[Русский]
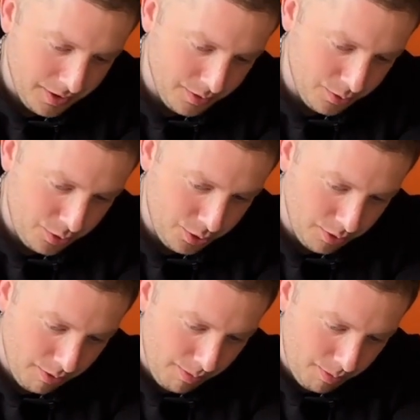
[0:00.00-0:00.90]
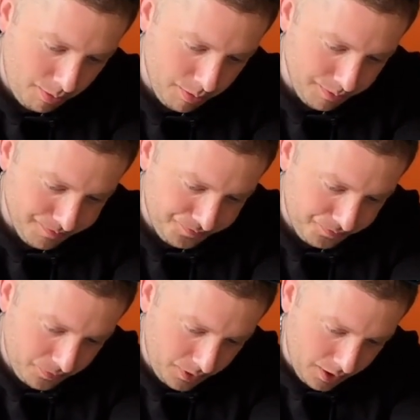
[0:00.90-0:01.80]
Ну что, давай попробуем.
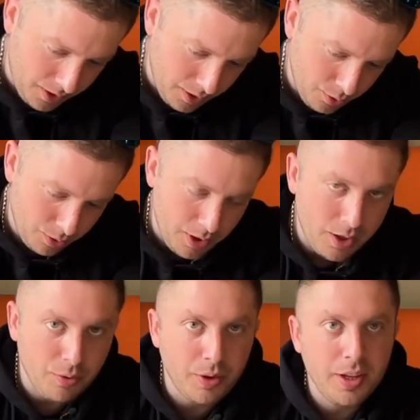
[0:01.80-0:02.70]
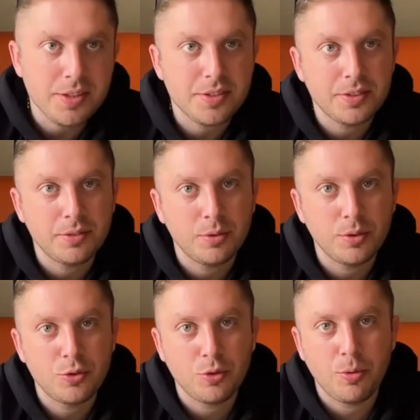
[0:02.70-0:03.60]
То как его есть? Вот
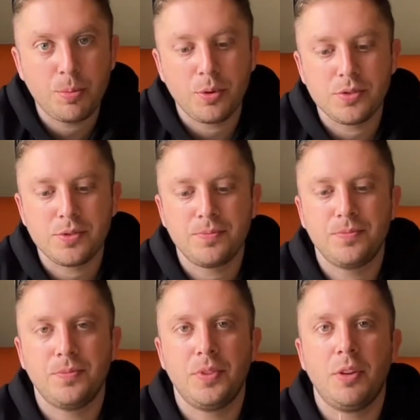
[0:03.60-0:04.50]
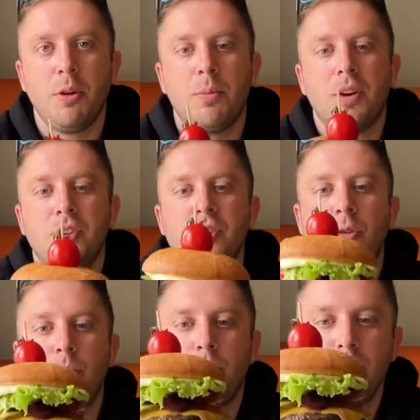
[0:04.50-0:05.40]
в чем вопрос. Давай покажи его
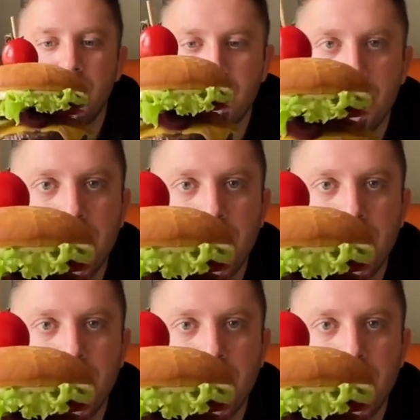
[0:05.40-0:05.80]
поближе.